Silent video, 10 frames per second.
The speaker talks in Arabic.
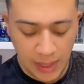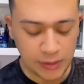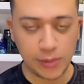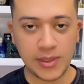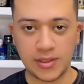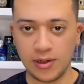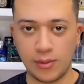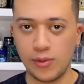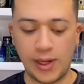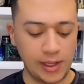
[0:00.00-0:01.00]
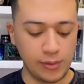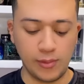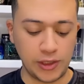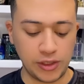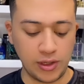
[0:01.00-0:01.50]
عشان بس اجربهم يعجبهم
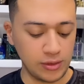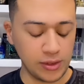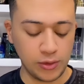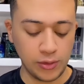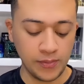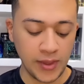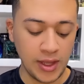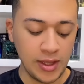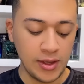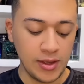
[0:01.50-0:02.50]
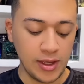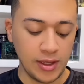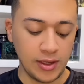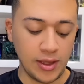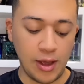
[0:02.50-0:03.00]
يعني عشان خاطركم
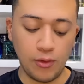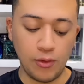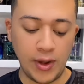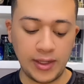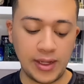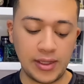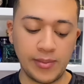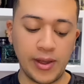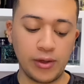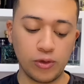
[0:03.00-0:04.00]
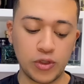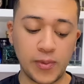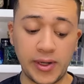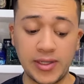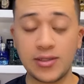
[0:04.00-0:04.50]
آه، اول واحده هتبقى روز
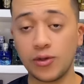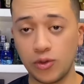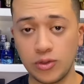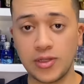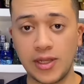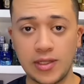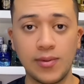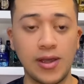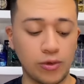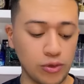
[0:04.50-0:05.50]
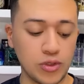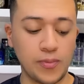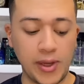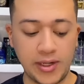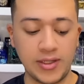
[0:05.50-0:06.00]
باريس روز هي اسمها روز
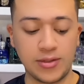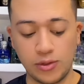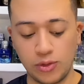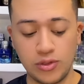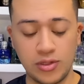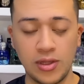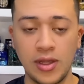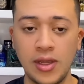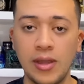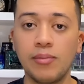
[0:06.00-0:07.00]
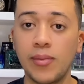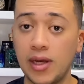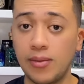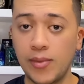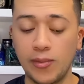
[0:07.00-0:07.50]
باريس روز
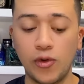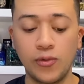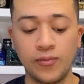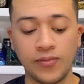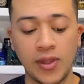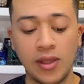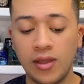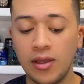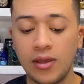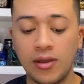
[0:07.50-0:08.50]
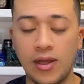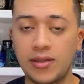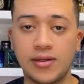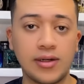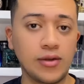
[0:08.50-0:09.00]
من ميمو
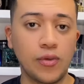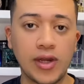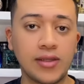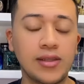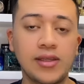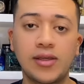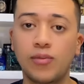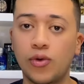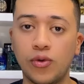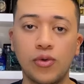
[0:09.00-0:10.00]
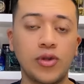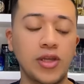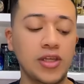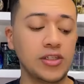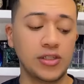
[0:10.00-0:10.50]
عطر وردي
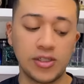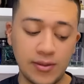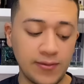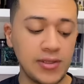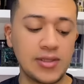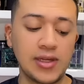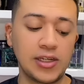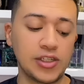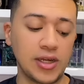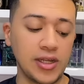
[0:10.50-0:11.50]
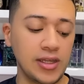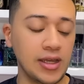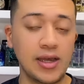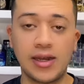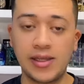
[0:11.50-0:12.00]
بخوري في سنه
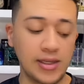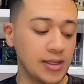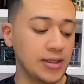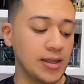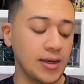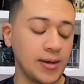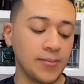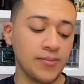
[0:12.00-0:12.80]
شرقيه رقيق جدا